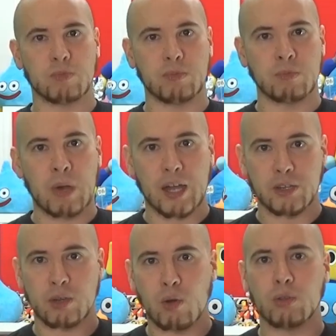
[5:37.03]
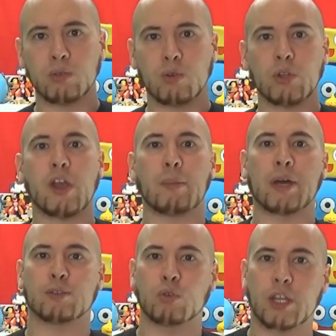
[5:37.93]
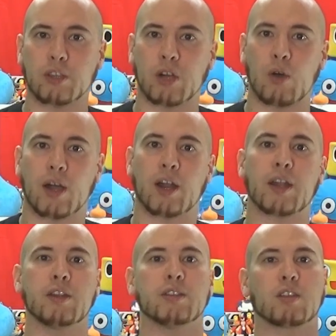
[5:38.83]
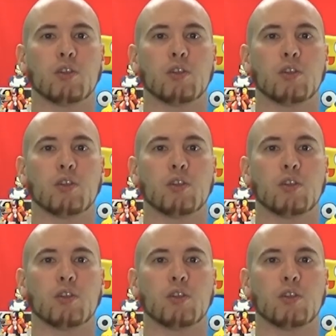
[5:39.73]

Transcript: まあ日本語ではまどうなってるかわからないんですけど